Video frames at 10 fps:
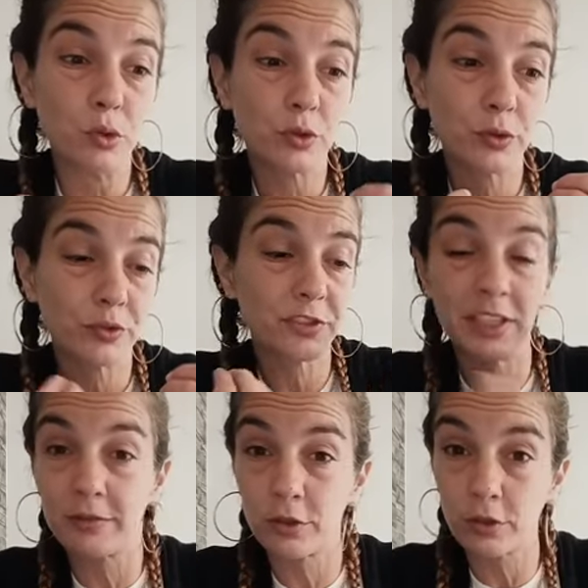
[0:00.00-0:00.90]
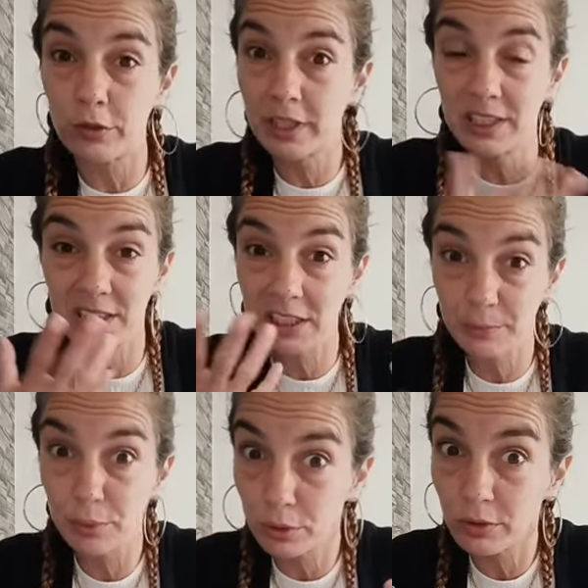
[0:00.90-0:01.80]
je fais des ventes en ligne et j'ai
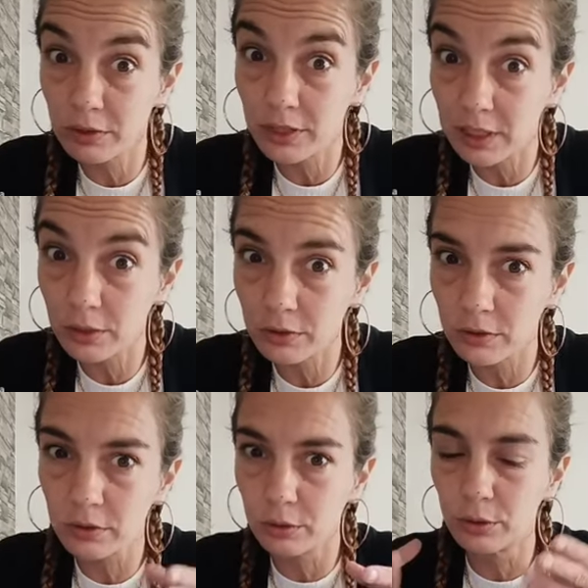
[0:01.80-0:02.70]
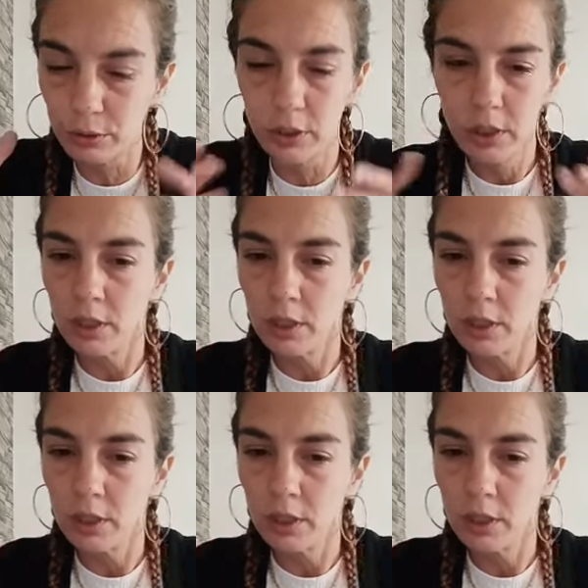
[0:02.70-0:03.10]
besoin de quelque chose de,